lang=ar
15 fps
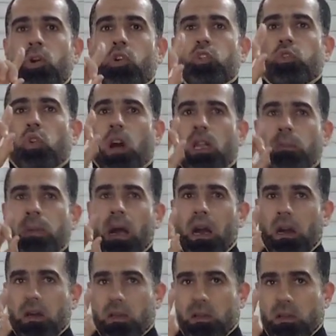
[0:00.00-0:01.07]
يحطوا
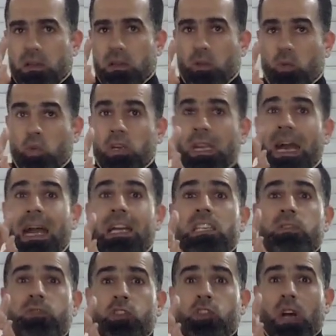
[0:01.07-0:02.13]
اربعه واللي
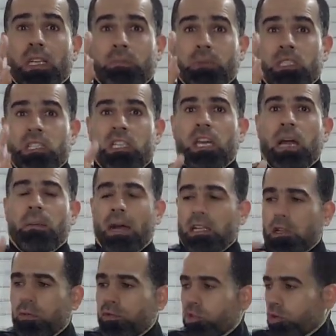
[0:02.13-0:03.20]
عايز فيديوهات من دي
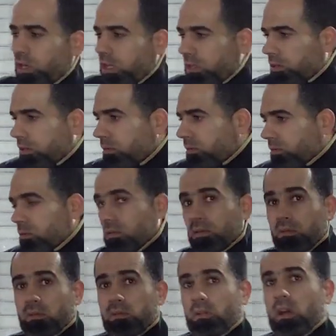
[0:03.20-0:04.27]
مصدقك
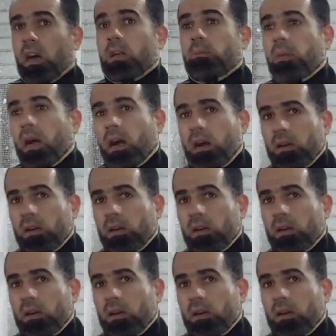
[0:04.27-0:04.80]
والله احنا بي